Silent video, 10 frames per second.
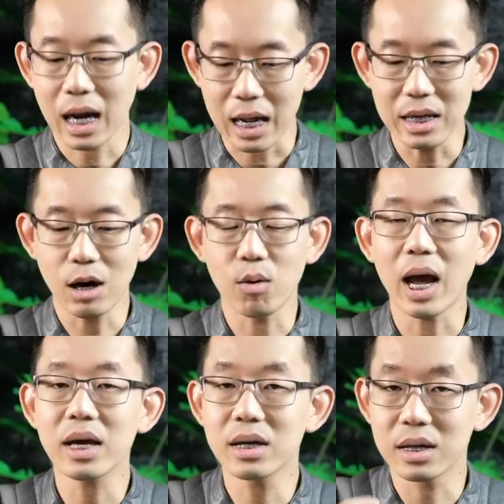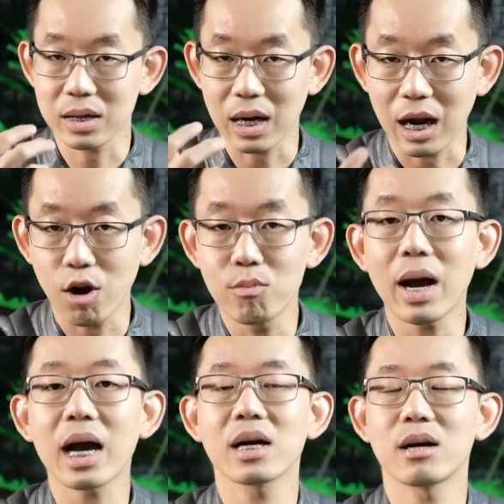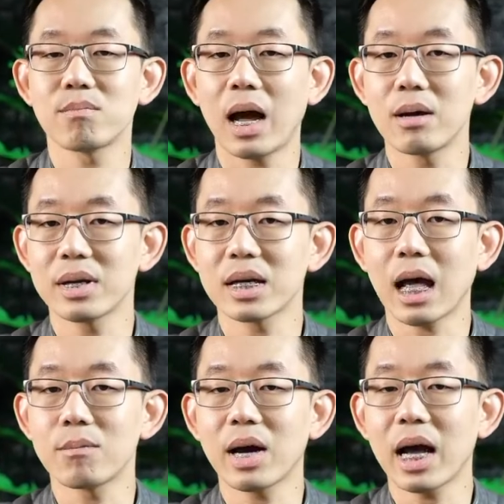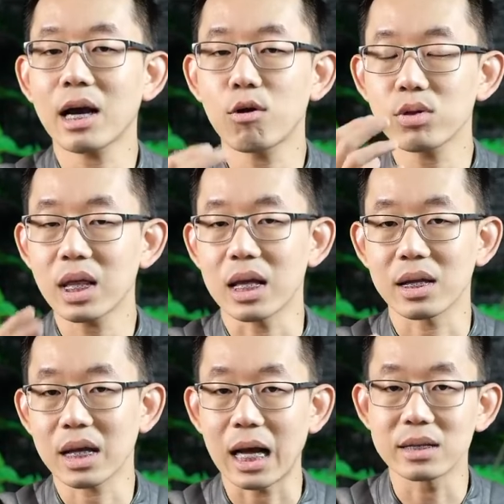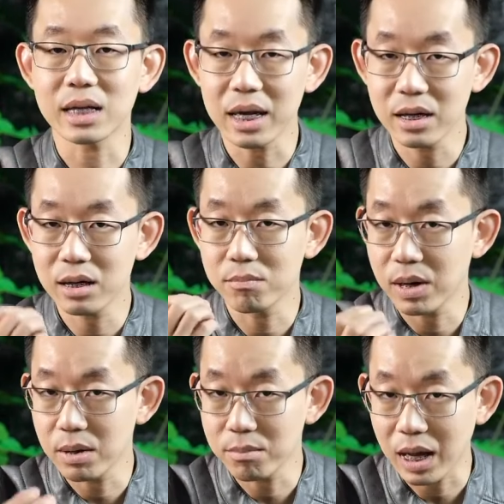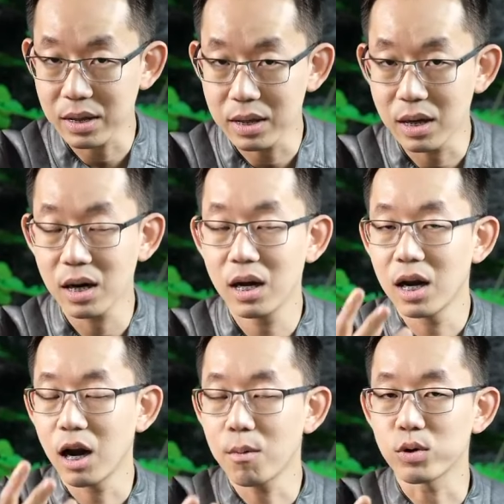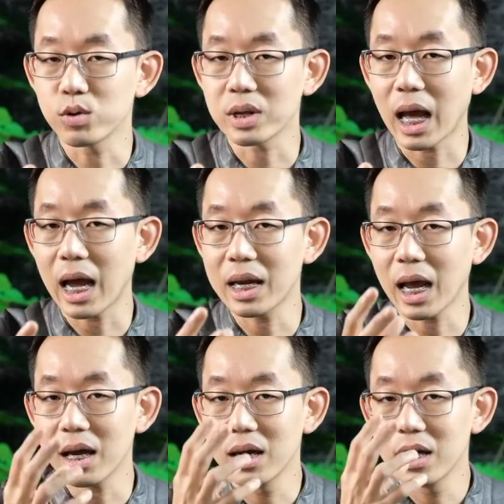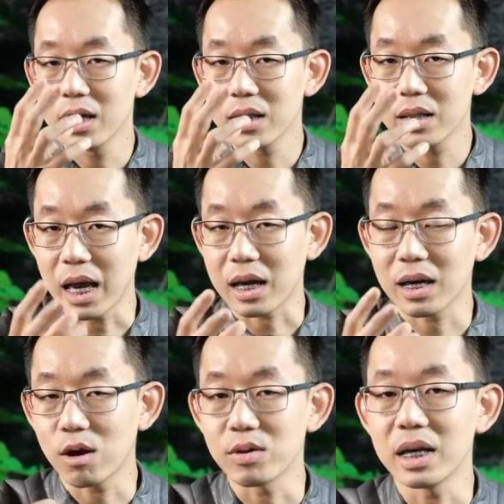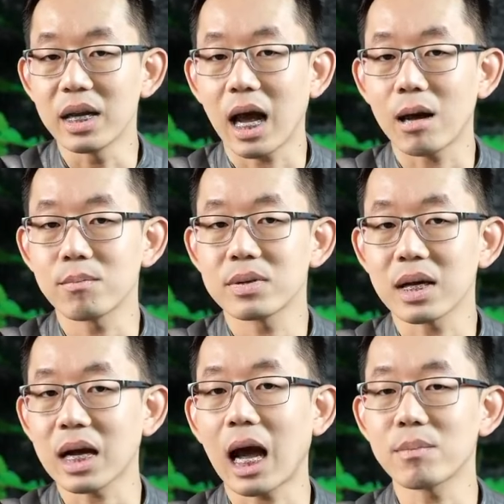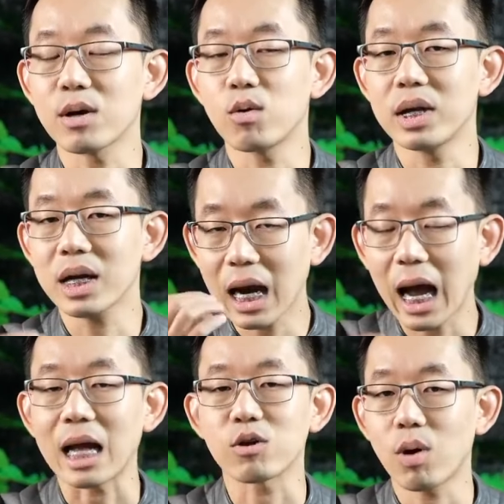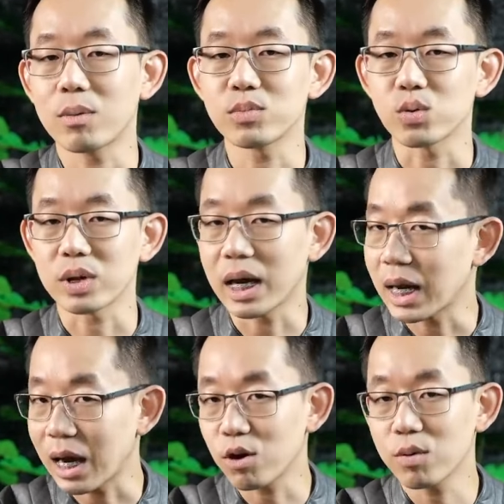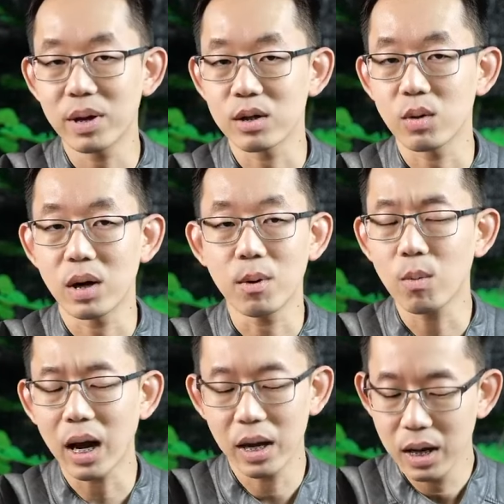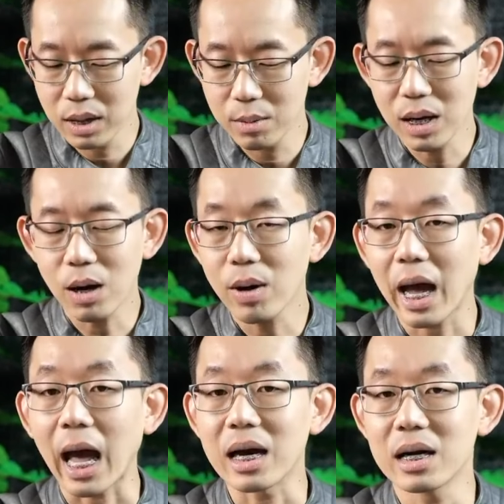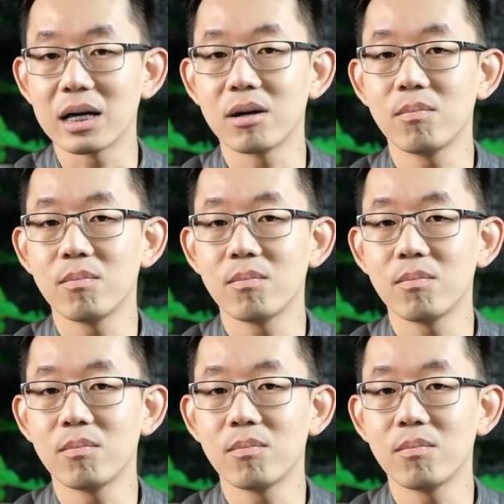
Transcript: รที่เราให้เงินกับเขามากเกินไปมันจะทำให้เขาติดการใช้เงินปริมาณเยอะๆแล้วผลสุดท้ายเนี่ยเด็กเหล่านี้นะครับจะกลายเป็นคนที่ขาดความสุขในอนาคตไปในตัวเลยเพราะว่าในเมื่อเขาหาเงิน